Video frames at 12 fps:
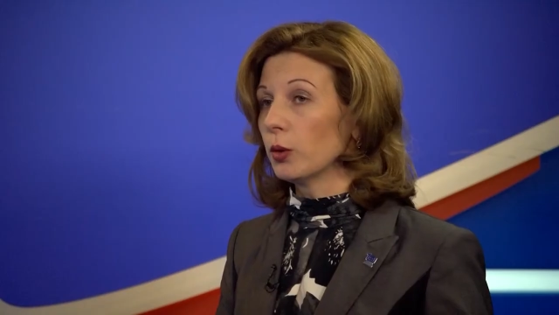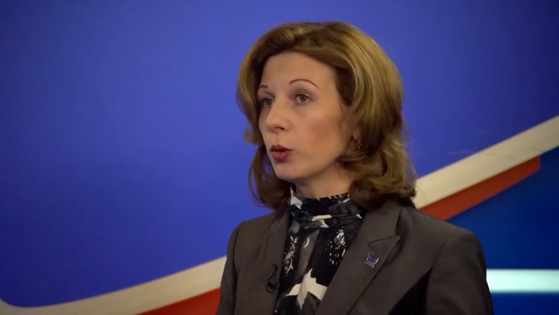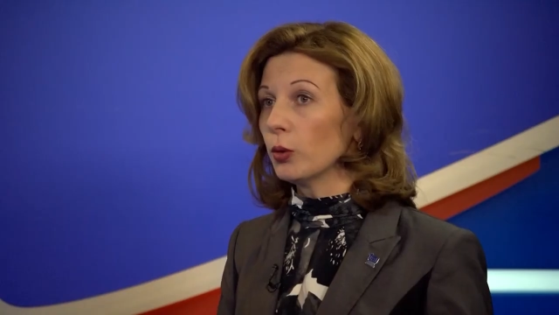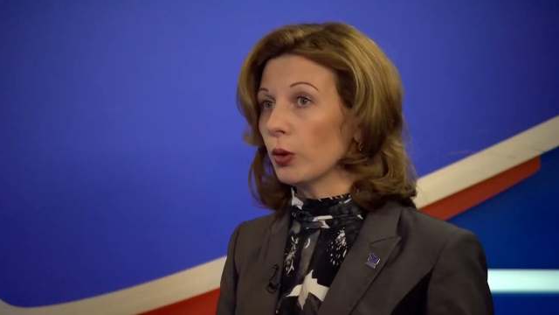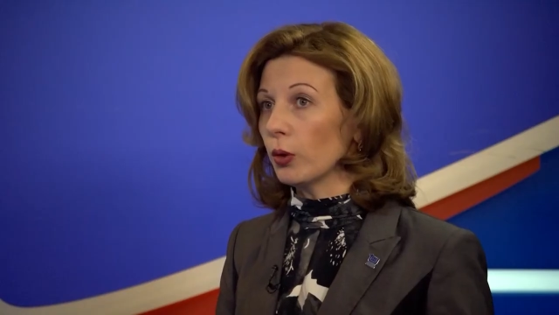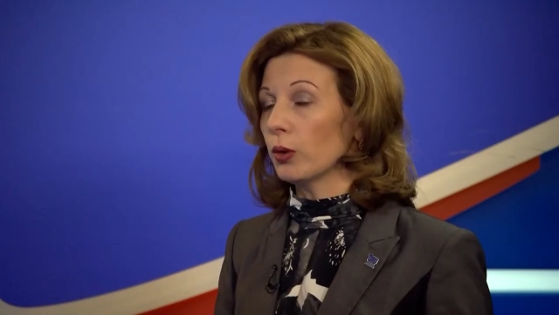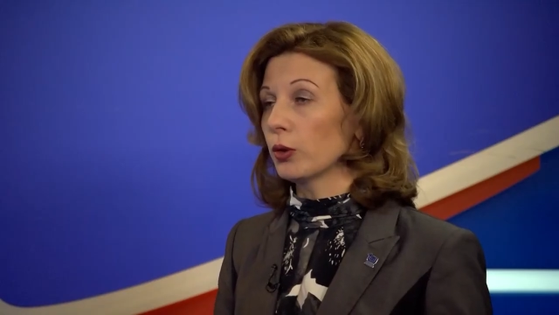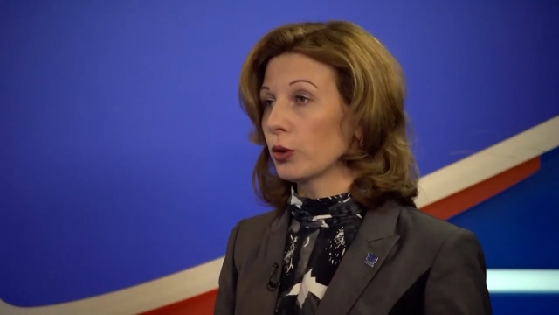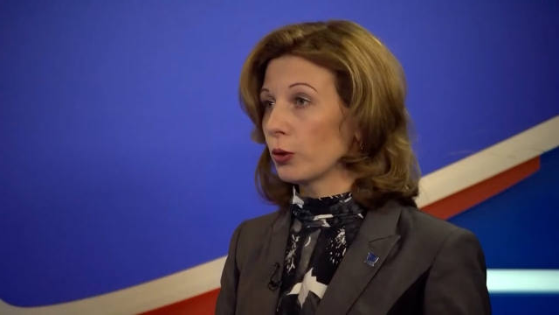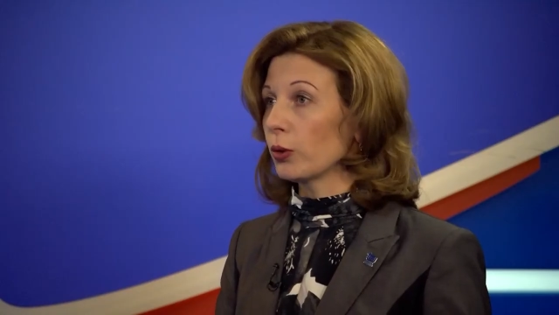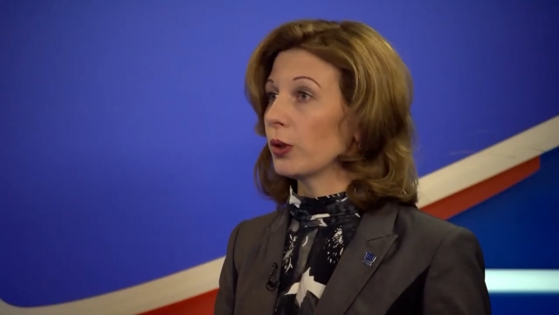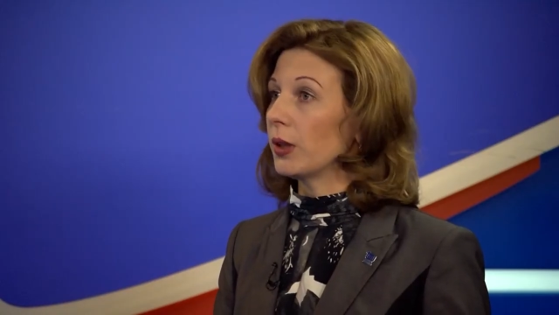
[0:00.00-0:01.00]
то,
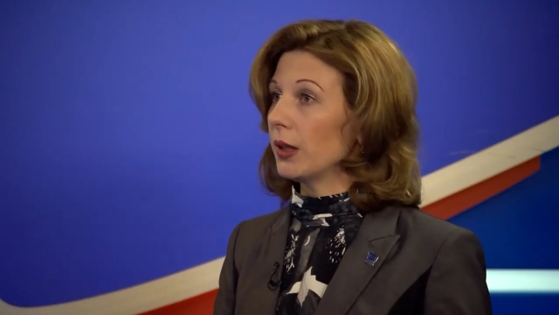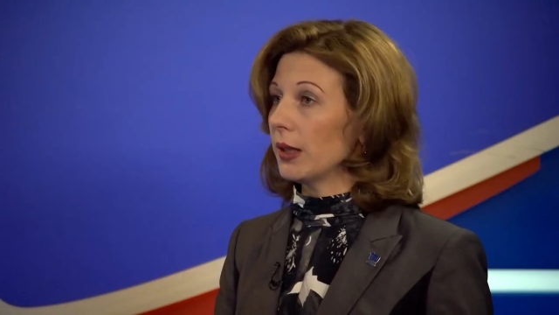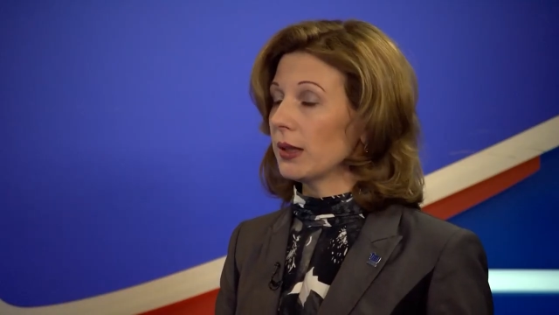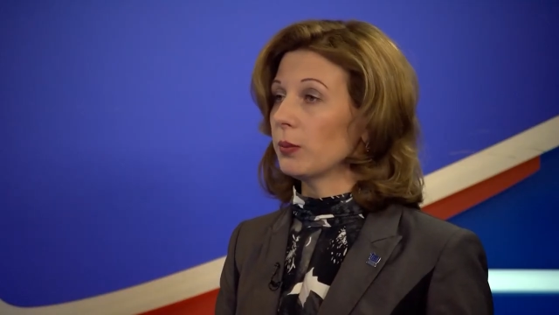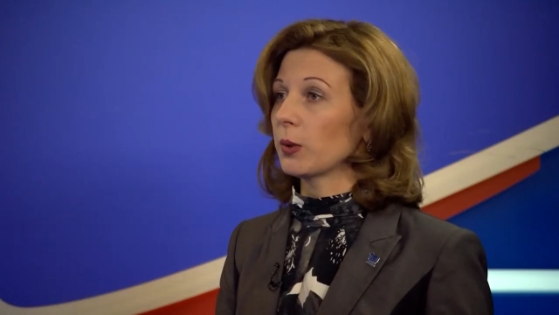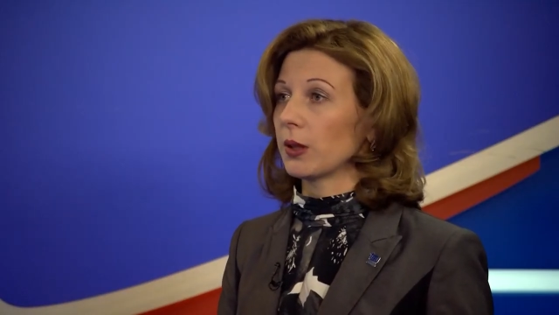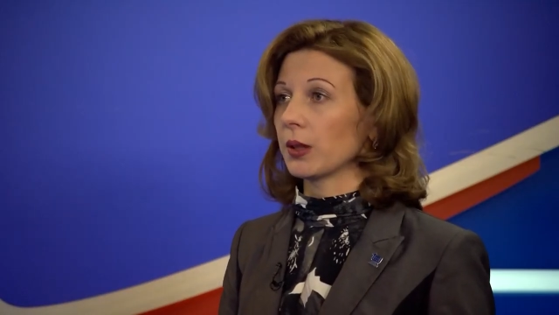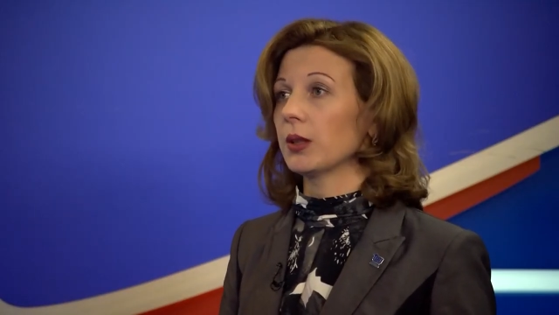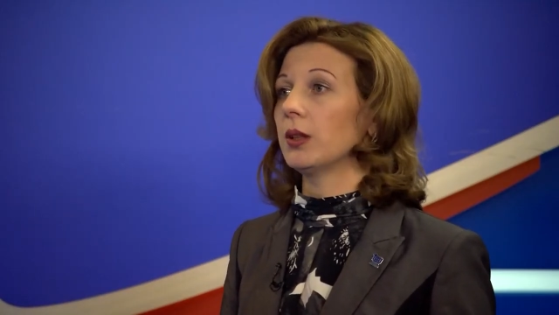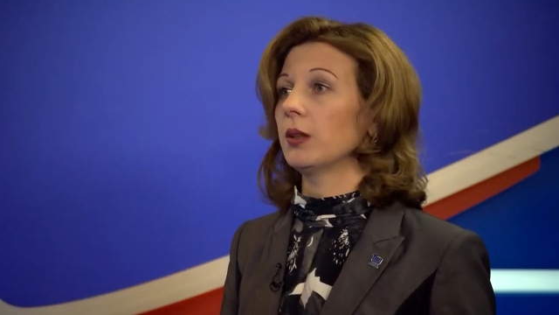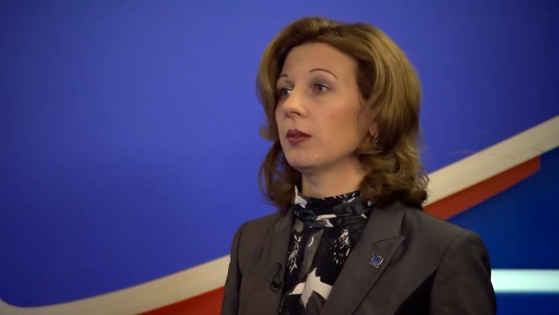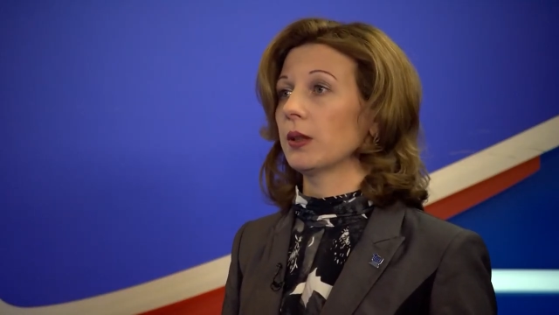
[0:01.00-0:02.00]
что есть,
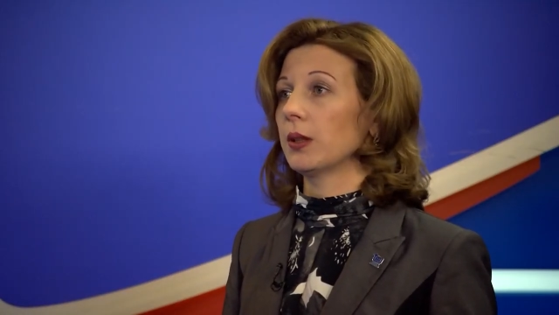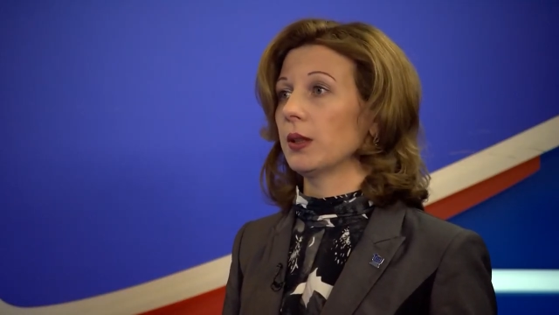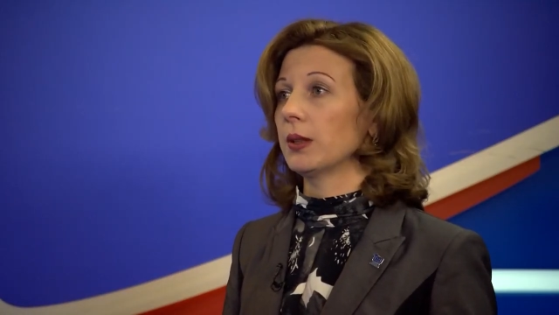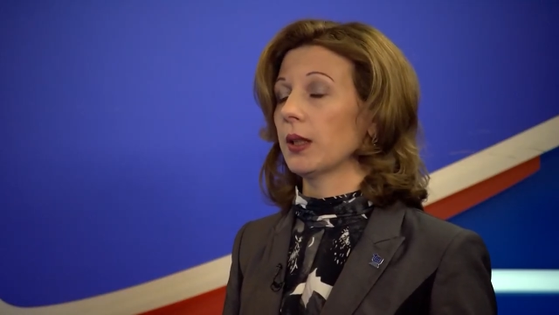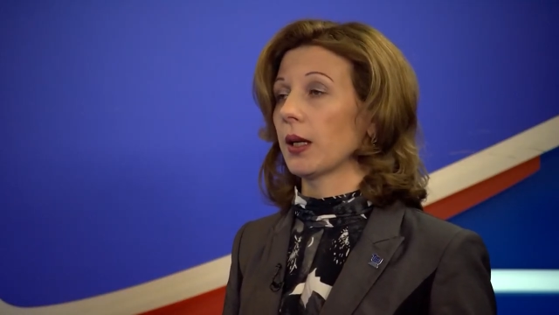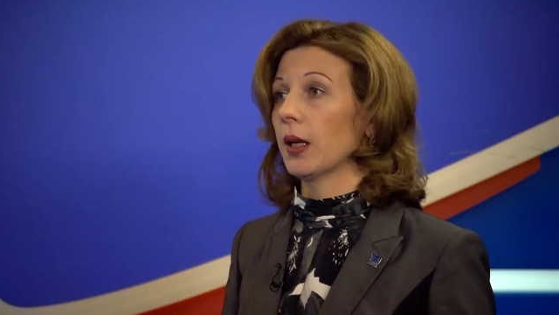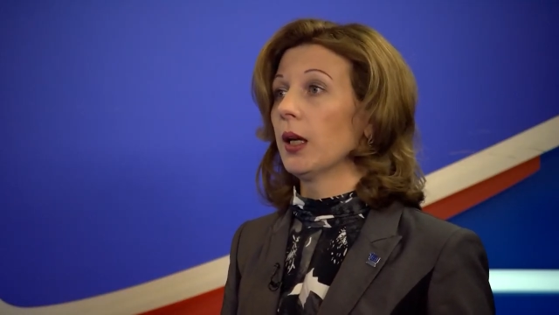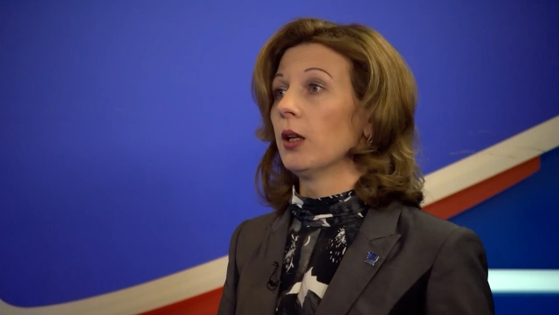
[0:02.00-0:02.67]
модернизировать нельзя.